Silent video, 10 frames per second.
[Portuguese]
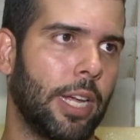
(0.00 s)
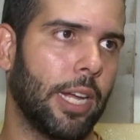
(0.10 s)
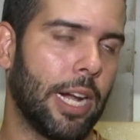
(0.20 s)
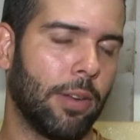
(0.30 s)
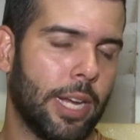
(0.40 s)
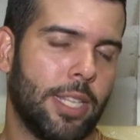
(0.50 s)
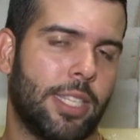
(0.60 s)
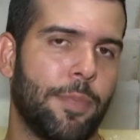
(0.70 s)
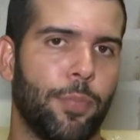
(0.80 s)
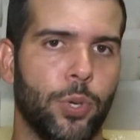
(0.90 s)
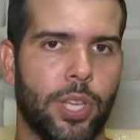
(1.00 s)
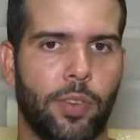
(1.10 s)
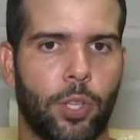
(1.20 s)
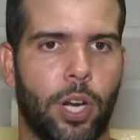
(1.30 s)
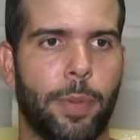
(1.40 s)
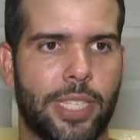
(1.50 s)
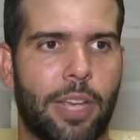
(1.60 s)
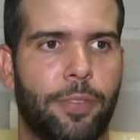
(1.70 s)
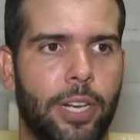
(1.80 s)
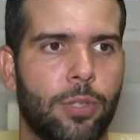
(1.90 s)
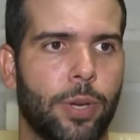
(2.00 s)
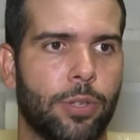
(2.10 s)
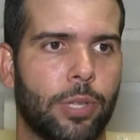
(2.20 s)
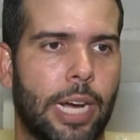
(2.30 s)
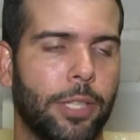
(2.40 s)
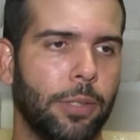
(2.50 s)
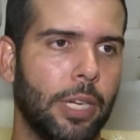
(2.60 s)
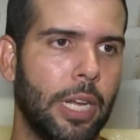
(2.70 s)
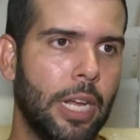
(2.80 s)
É claro que a gente sempre busca a vitória, mas sai feliz com o resultado.